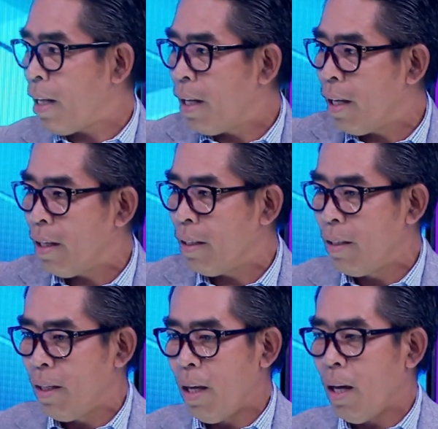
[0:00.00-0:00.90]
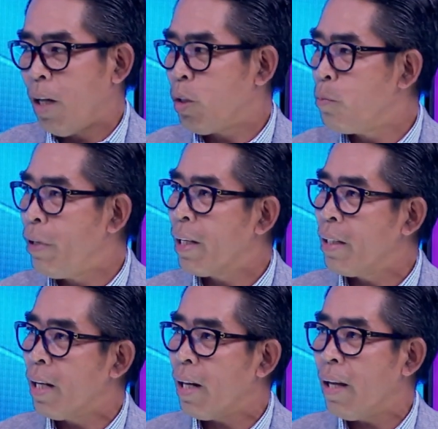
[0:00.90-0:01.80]
tanah, atau kemudian
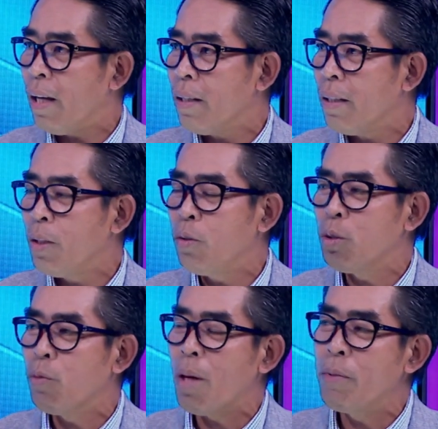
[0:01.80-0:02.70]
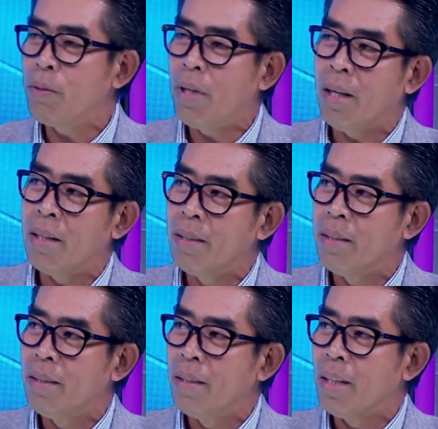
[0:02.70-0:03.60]
kendaraan, itu semua kami tunda.
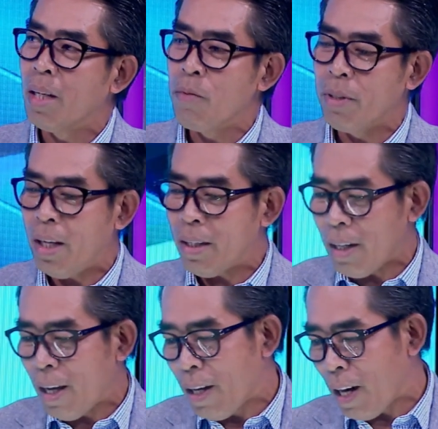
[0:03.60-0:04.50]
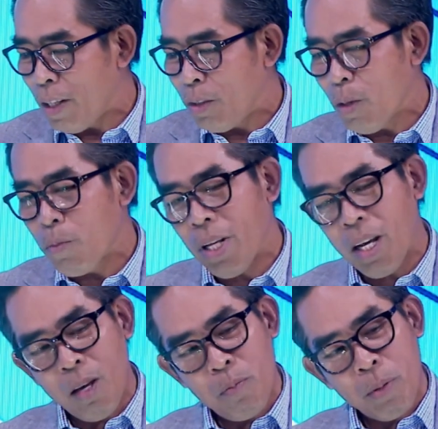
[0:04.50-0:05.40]
Kemudian anggaran itu
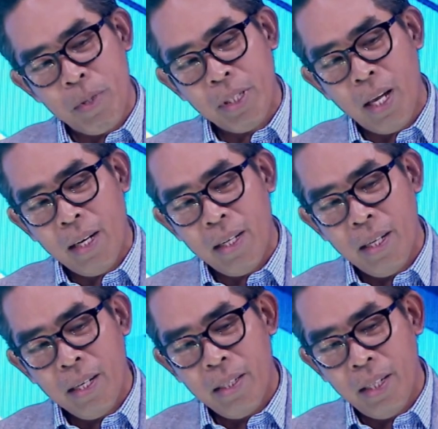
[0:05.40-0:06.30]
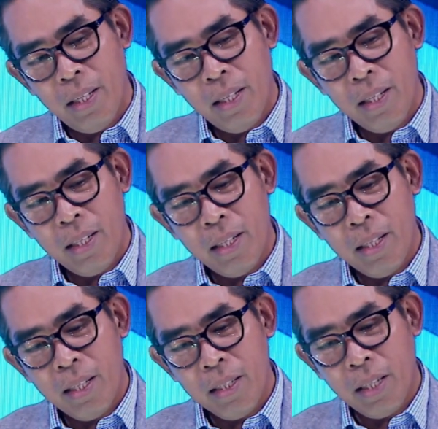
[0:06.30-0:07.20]
kemudian kami perbesar di
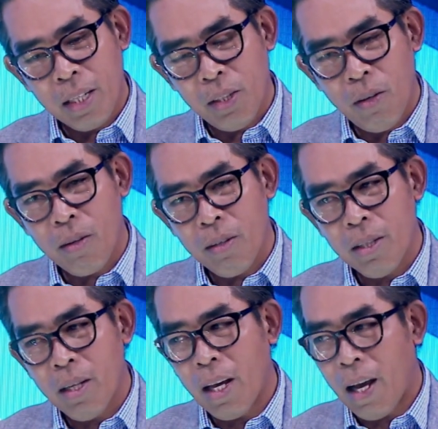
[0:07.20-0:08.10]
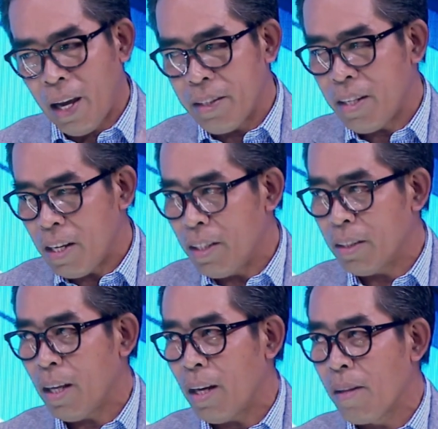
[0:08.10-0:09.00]
sektor IT dan
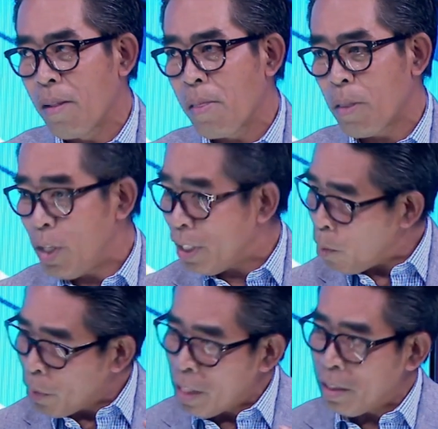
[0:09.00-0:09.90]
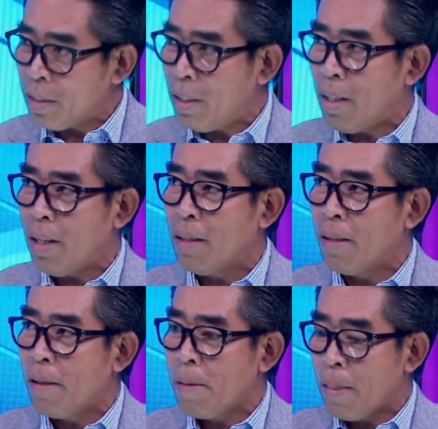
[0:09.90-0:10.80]
digital. Jadi kami geser ke sana.